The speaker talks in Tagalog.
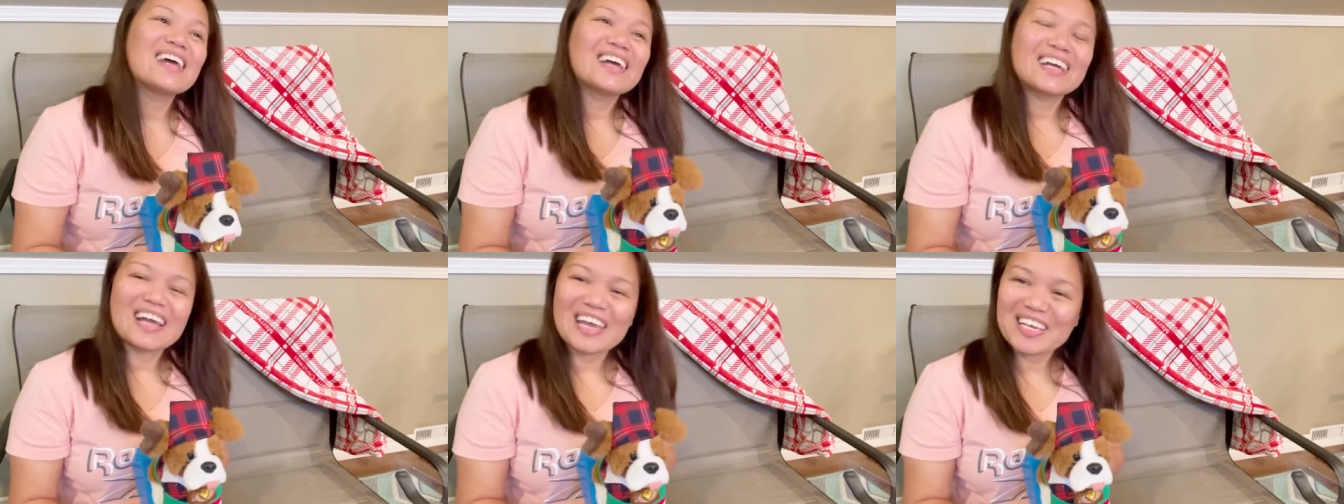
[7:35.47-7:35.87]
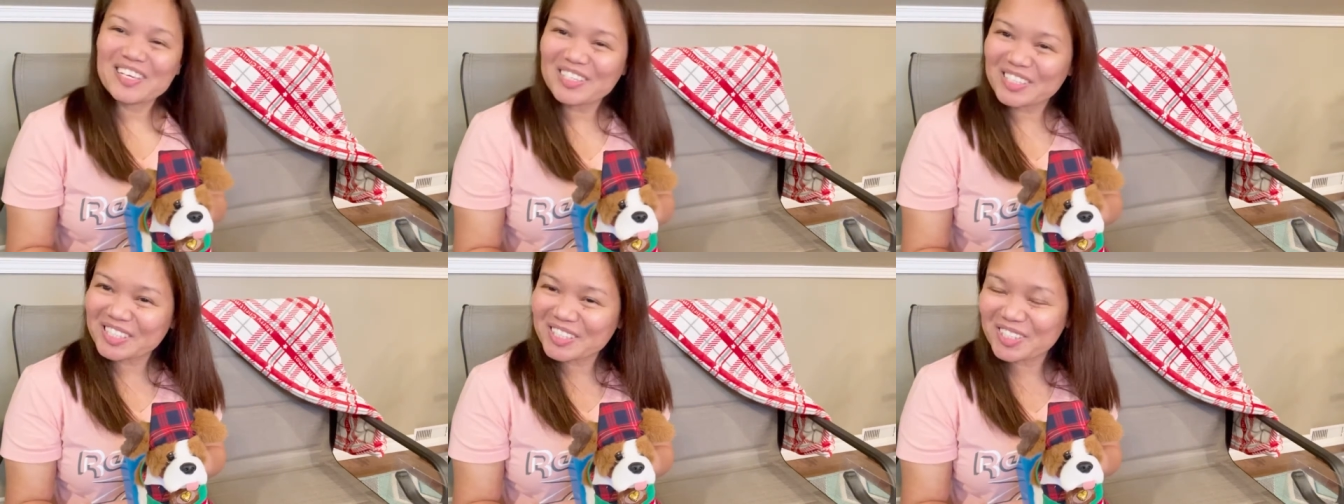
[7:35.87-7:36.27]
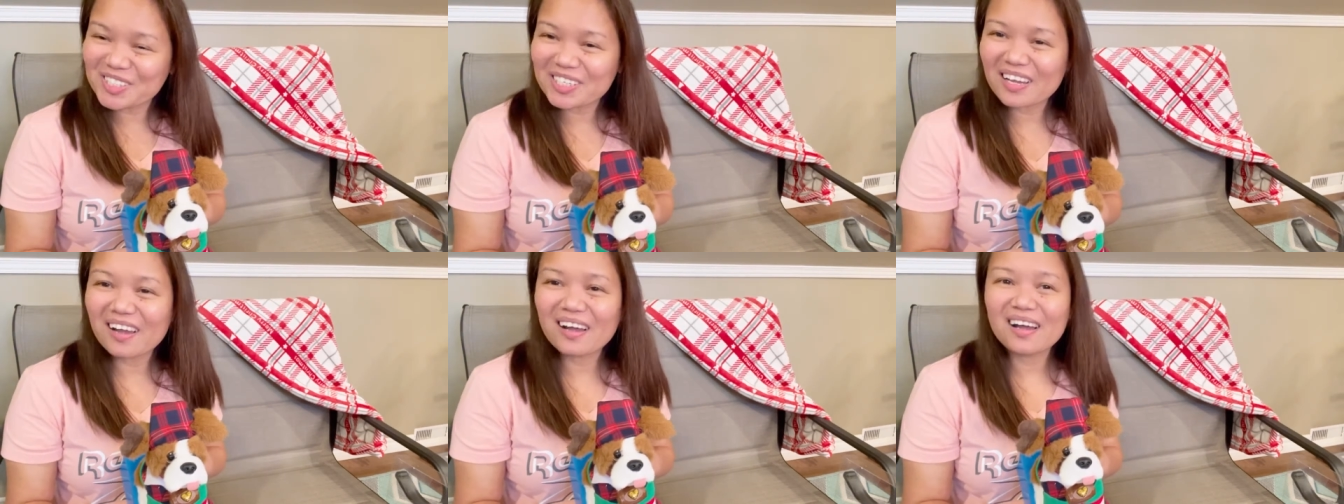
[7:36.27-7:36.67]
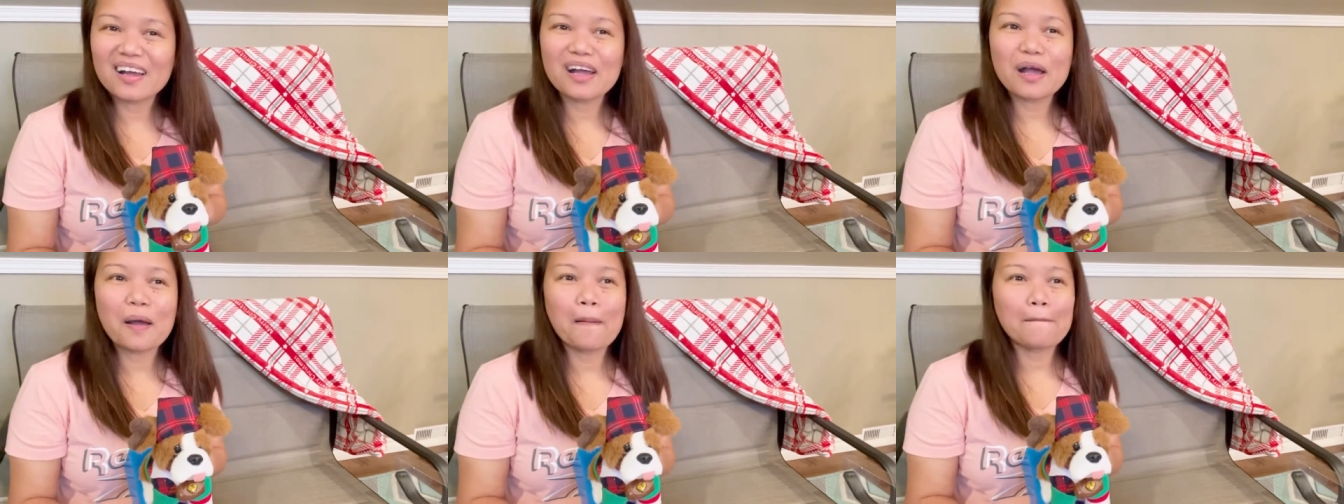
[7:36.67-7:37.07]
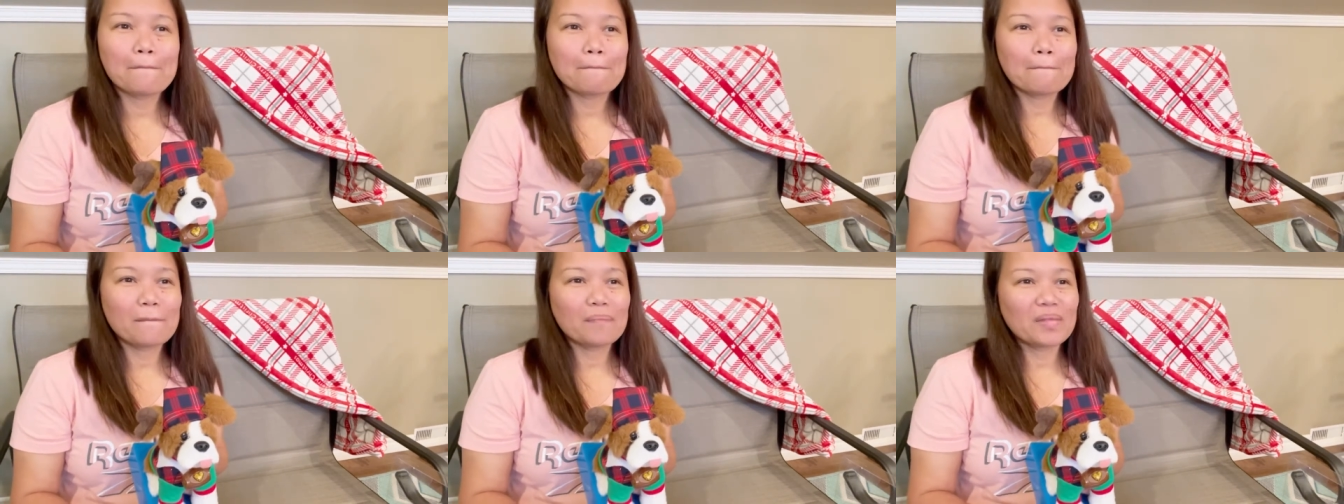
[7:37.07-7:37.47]
kay Kisha,
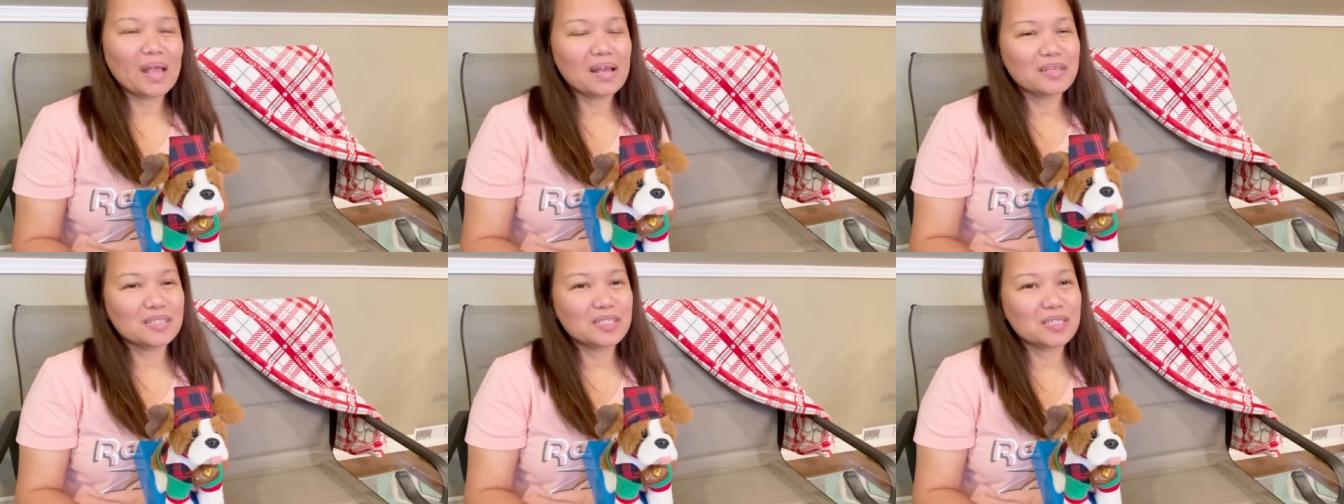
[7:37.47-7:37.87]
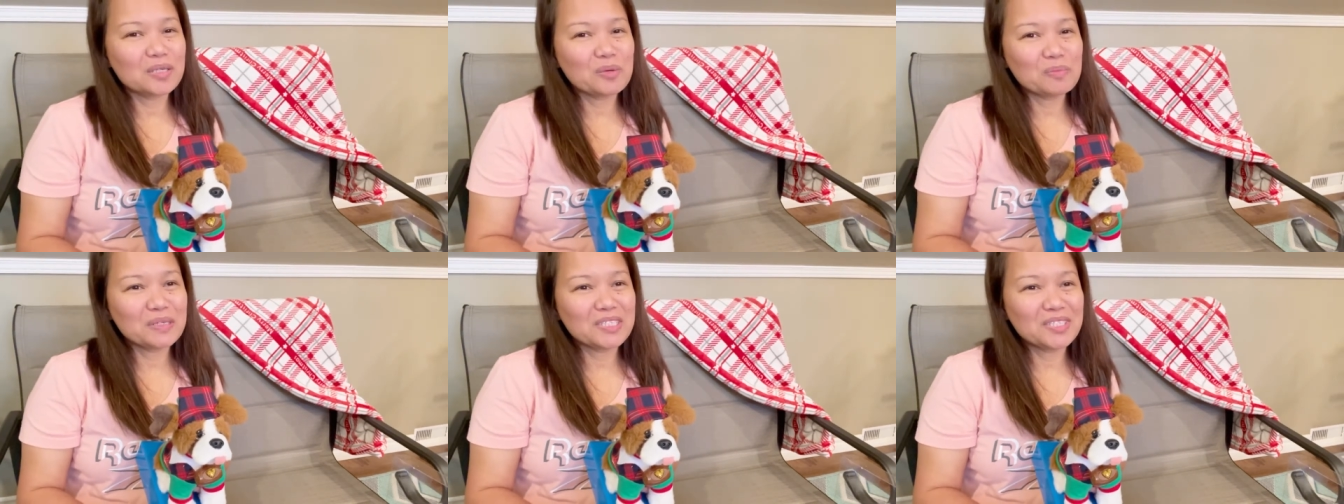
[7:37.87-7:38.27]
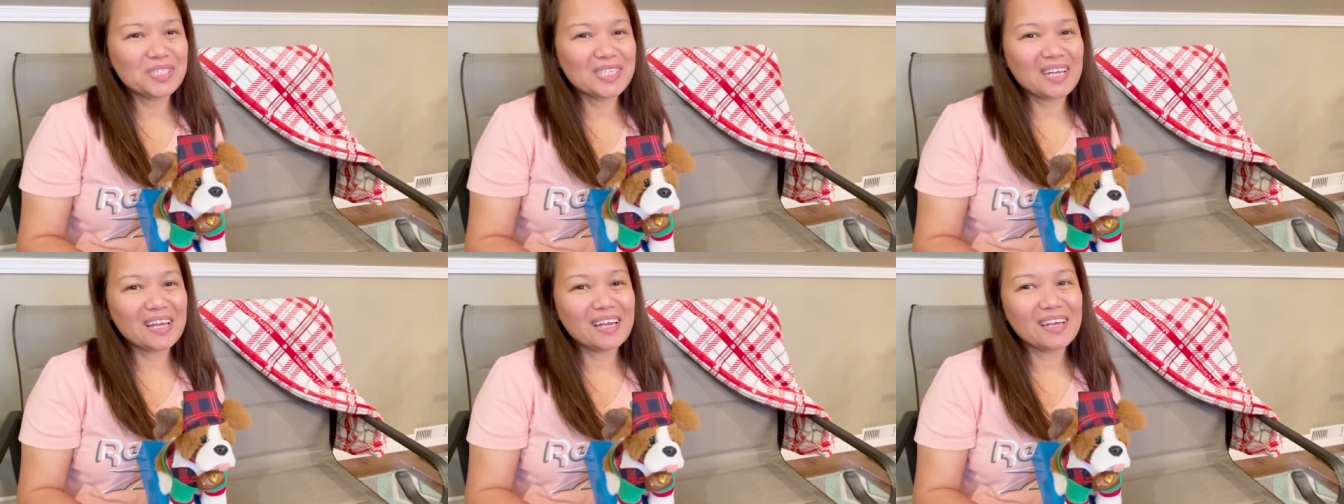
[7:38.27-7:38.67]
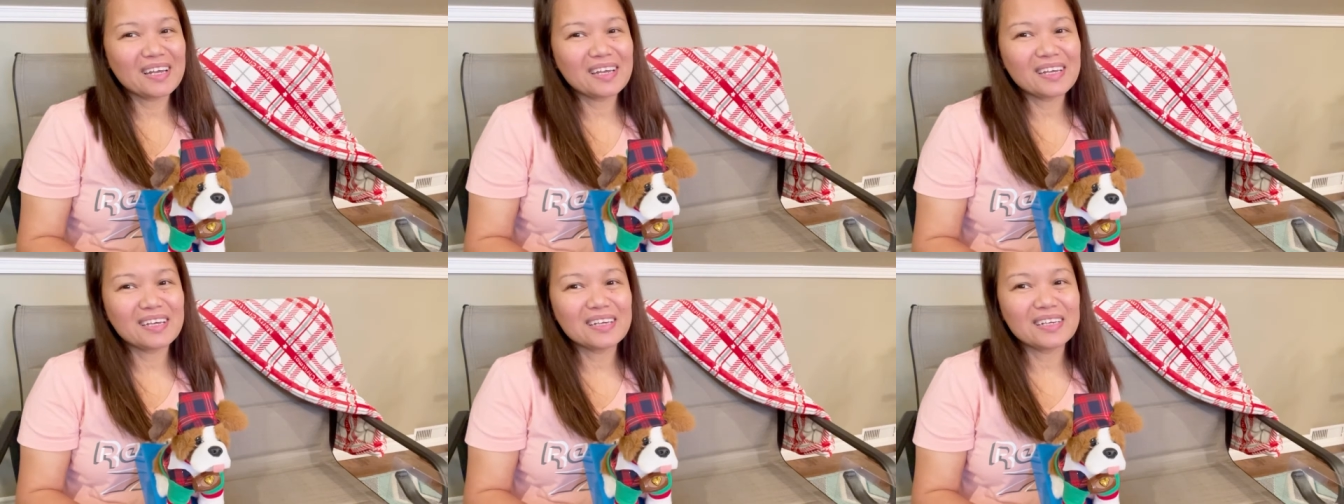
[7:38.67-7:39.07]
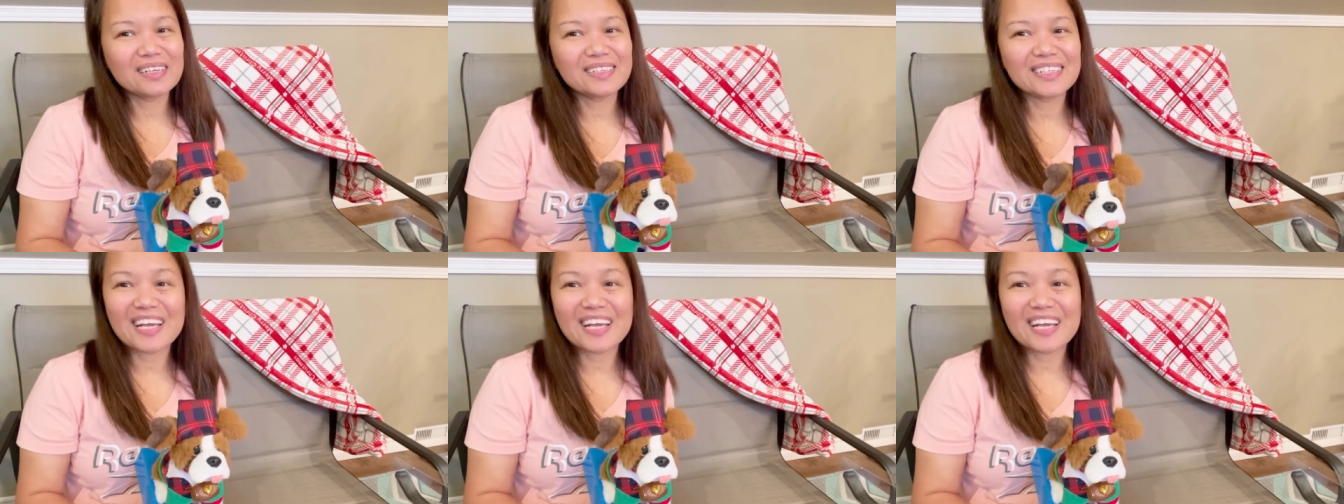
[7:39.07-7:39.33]
uh, sino pa dyan?